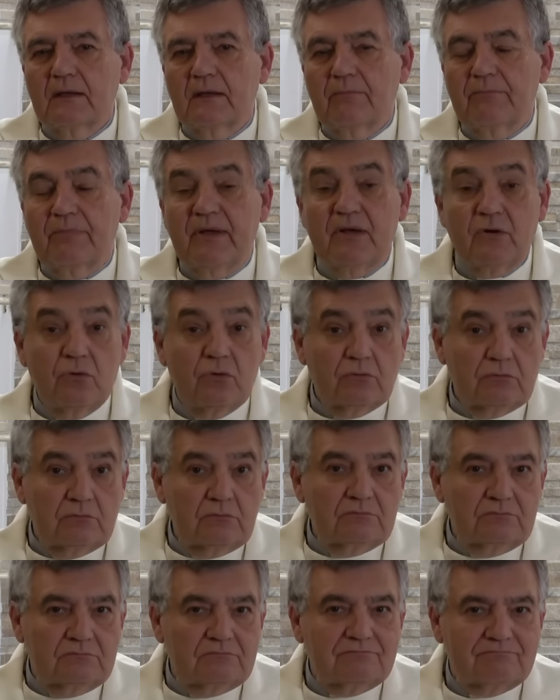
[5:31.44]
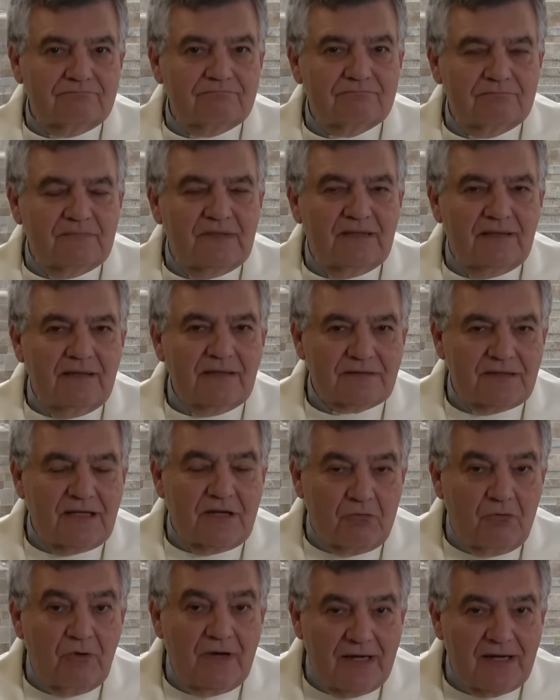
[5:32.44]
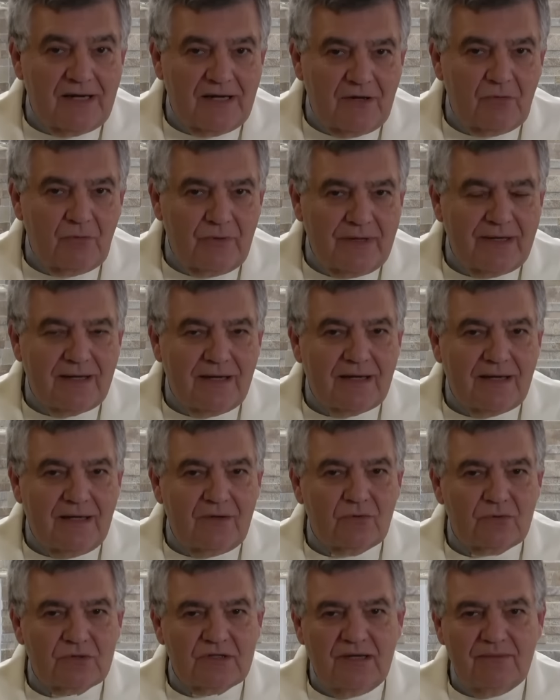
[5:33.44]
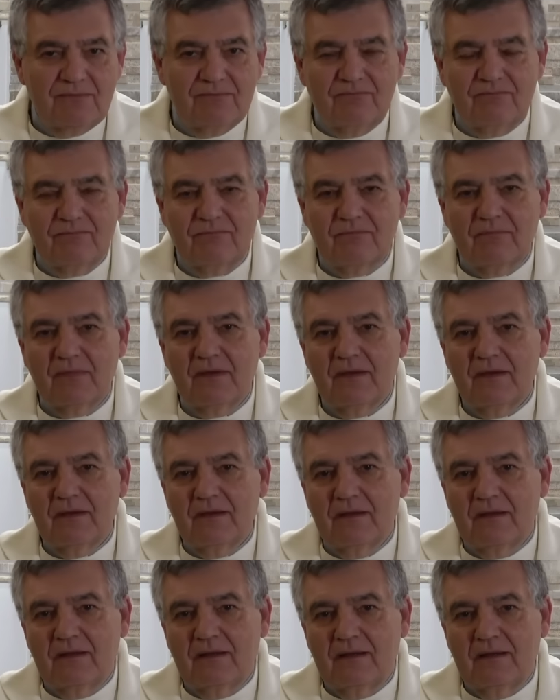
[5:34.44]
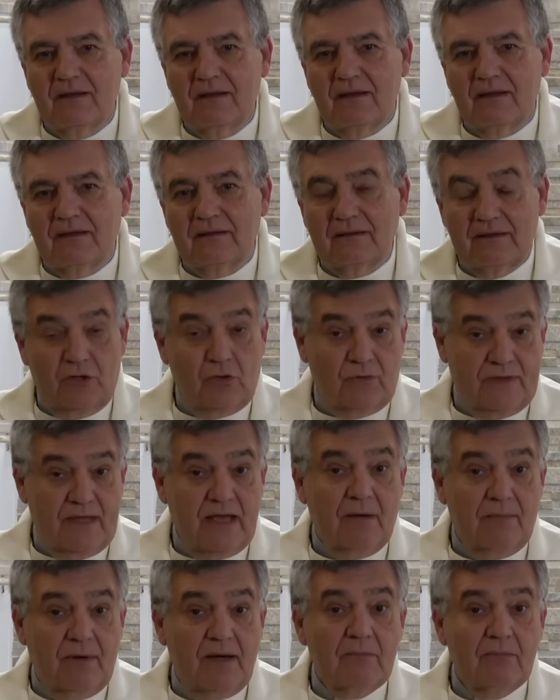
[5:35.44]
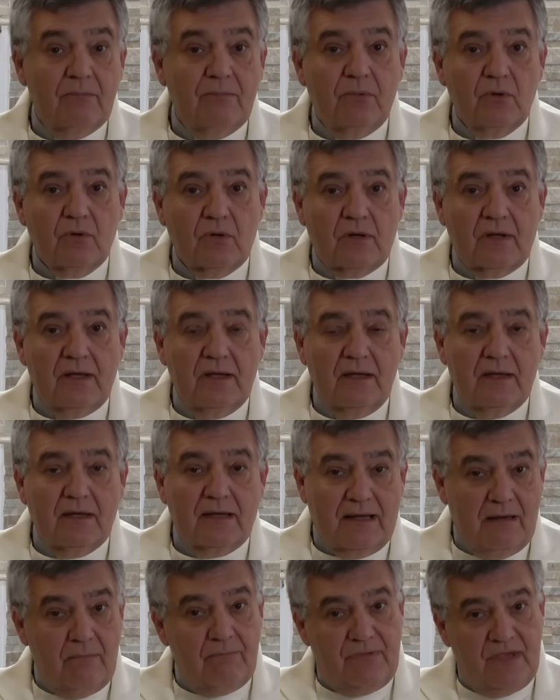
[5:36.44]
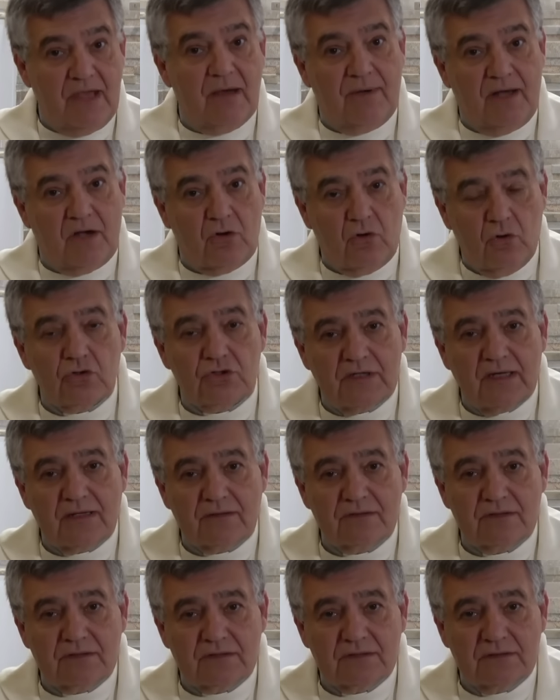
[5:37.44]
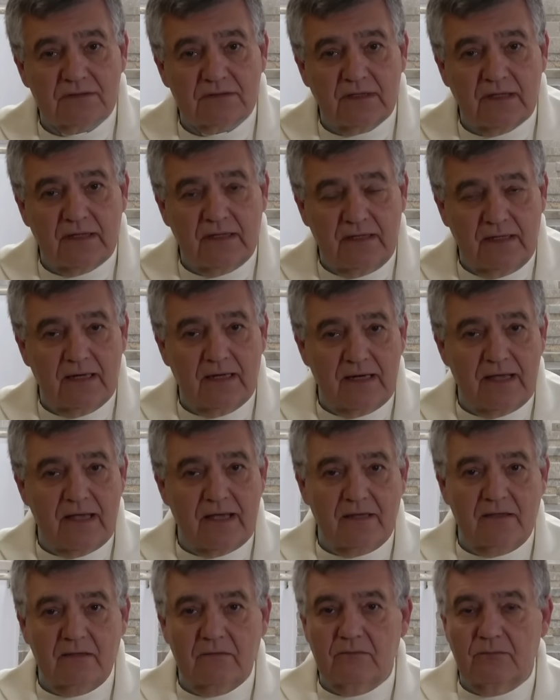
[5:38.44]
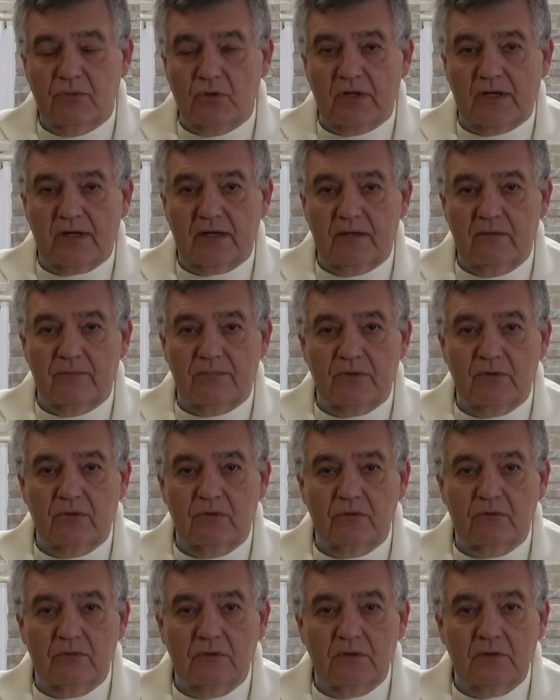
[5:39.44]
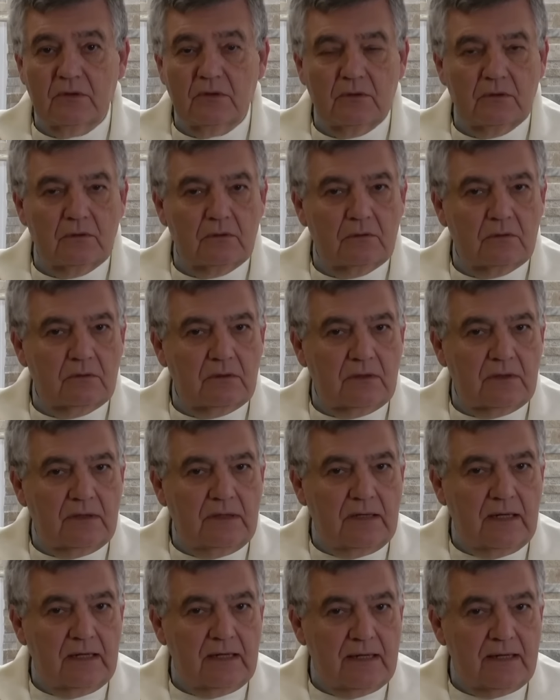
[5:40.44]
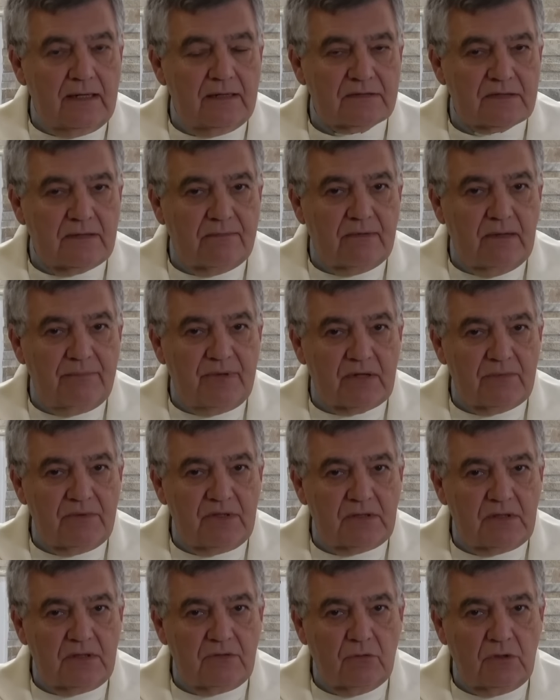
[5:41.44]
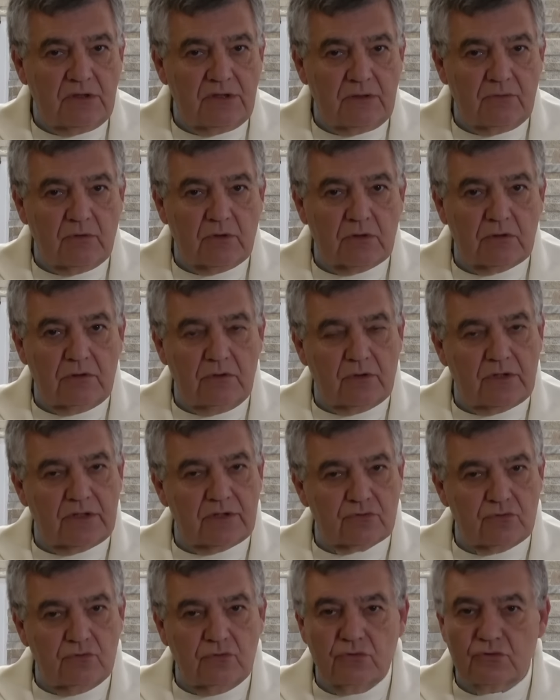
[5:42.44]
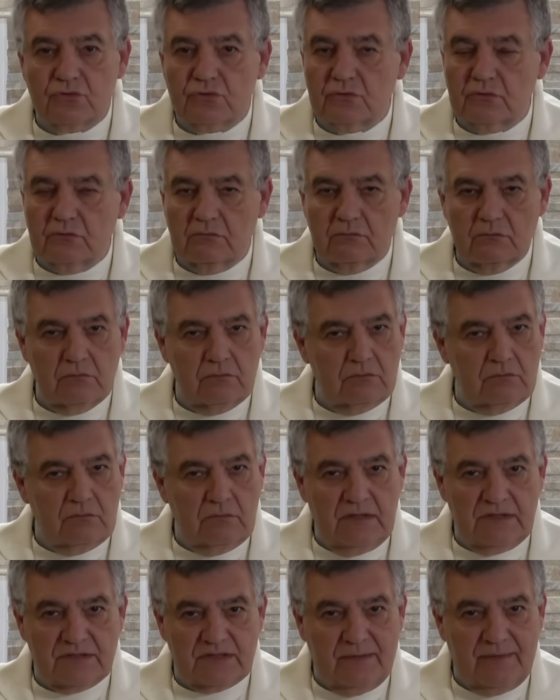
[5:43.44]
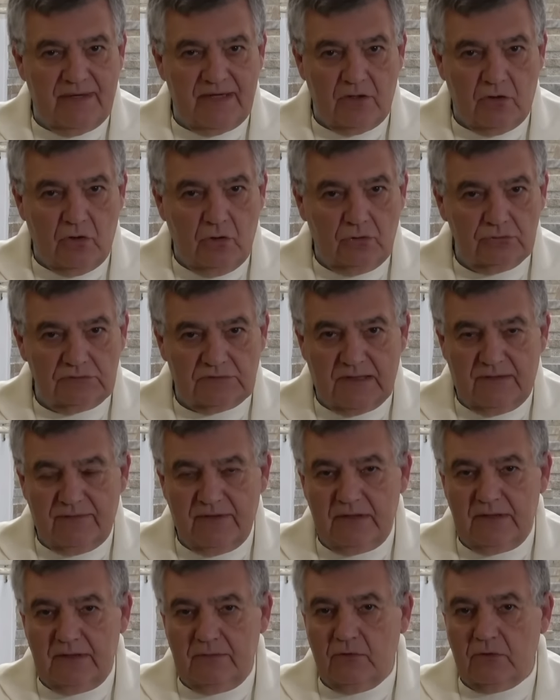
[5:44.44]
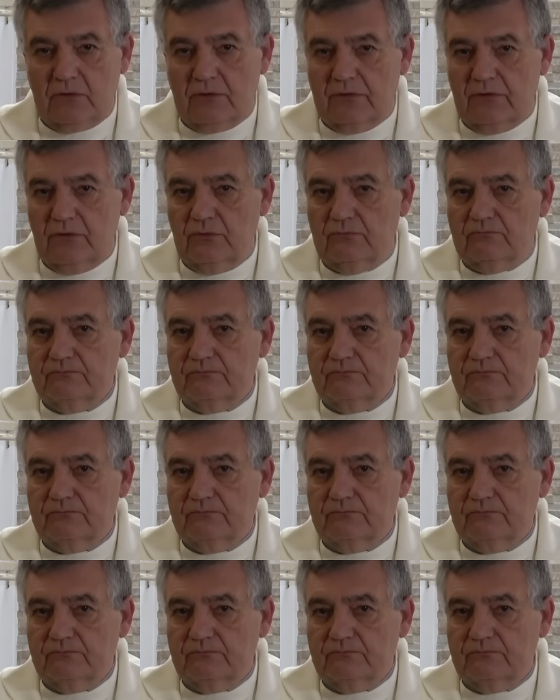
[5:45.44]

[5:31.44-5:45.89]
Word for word: Pero esta no era la única causa le odiaban porque cambiaba cosas en la ley. Por ejemplo, en la ley estaba permitido el divorcio. Jesús estaba en contra del divorcio.